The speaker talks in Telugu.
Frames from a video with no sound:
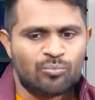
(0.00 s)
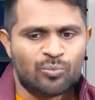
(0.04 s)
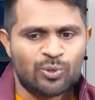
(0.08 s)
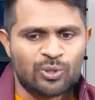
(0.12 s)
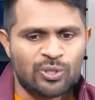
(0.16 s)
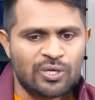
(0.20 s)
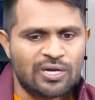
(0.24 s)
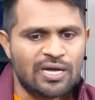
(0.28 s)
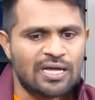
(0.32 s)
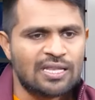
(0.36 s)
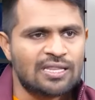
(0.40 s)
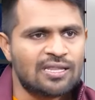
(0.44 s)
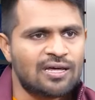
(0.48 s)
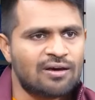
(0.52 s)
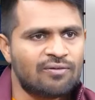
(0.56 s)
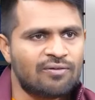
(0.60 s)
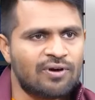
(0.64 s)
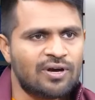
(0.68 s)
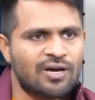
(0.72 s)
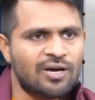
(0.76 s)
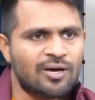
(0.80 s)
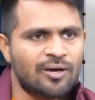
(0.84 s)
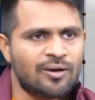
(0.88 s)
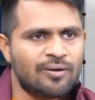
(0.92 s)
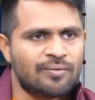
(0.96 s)
ముందుకు
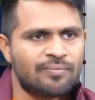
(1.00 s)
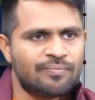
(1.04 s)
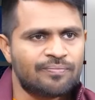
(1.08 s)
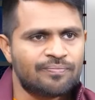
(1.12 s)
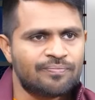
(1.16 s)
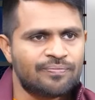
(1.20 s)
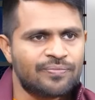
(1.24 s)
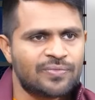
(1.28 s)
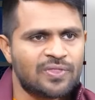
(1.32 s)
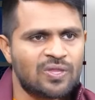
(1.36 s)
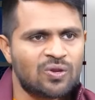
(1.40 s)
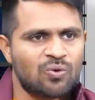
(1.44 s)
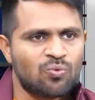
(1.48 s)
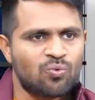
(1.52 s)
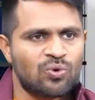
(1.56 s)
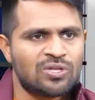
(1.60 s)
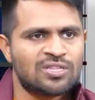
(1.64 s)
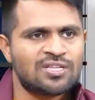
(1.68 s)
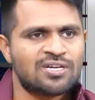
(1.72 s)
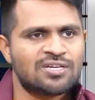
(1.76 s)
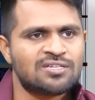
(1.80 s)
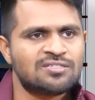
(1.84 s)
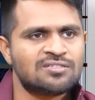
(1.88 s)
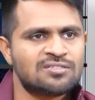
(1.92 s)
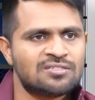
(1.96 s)
వెళ్దామా
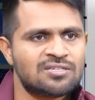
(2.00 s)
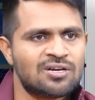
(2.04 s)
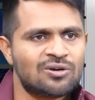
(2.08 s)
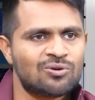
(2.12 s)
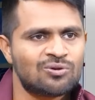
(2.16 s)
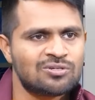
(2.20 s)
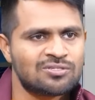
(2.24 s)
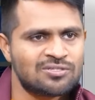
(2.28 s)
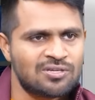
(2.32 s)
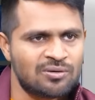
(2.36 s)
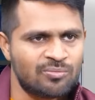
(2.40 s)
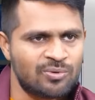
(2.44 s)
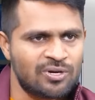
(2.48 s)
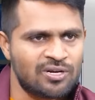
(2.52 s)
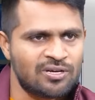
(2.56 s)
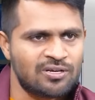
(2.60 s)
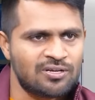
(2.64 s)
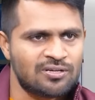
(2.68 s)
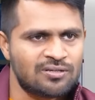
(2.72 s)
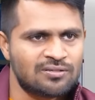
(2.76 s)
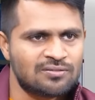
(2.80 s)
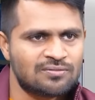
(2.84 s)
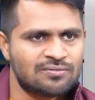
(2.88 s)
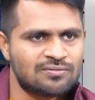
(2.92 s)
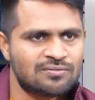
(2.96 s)
వంద రీజన్స్ అడ్డు వస్తాయి
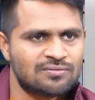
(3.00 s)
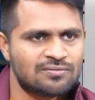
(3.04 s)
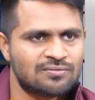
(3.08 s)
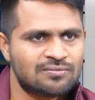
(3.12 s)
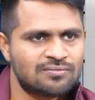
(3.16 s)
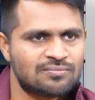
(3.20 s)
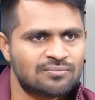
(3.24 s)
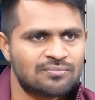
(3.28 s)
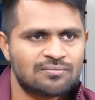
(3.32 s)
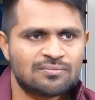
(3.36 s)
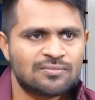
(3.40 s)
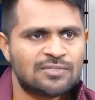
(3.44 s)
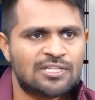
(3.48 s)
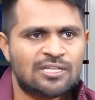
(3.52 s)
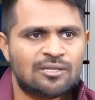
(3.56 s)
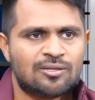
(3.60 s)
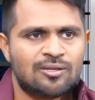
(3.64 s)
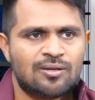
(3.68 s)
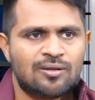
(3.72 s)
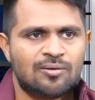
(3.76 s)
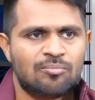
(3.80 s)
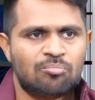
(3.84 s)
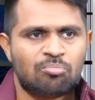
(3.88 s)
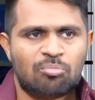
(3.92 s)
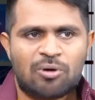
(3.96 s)
మనకి
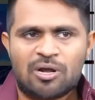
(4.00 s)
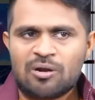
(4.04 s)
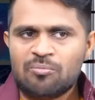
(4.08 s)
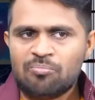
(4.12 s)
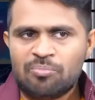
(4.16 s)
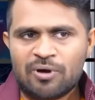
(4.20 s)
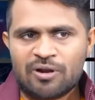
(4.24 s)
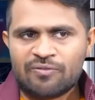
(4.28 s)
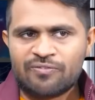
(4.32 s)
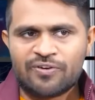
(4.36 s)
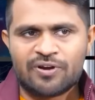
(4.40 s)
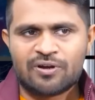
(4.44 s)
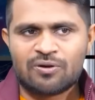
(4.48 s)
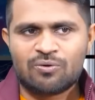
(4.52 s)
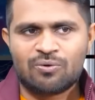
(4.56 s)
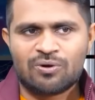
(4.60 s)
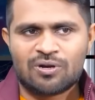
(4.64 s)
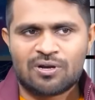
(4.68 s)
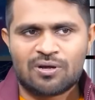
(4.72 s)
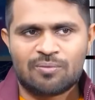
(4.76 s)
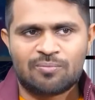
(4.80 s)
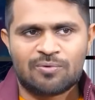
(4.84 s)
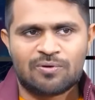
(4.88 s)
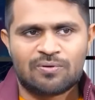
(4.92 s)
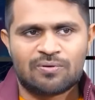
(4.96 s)
మనం పర్ఫెక్ట్గా
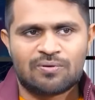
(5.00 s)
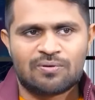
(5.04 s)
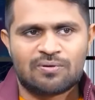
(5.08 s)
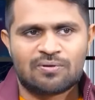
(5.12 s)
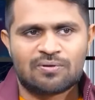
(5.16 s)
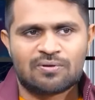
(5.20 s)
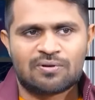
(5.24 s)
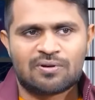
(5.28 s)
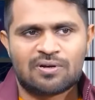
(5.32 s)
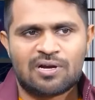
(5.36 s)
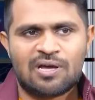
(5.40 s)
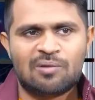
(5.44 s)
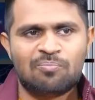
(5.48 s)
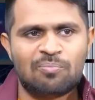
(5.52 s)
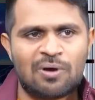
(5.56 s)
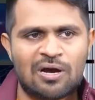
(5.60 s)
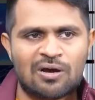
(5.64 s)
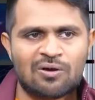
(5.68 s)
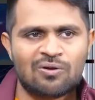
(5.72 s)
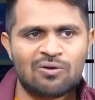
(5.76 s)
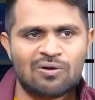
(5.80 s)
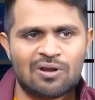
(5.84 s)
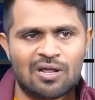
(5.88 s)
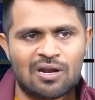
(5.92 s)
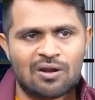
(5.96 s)
ఉంటాము కానీ
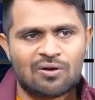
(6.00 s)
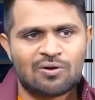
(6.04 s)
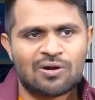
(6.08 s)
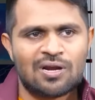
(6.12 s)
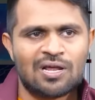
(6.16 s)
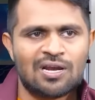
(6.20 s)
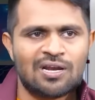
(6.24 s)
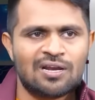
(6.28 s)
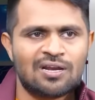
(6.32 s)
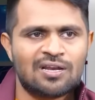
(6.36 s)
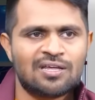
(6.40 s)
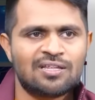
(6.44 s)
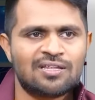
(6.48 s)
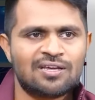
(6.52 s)
పక్కనోడు అలా ఉండాలని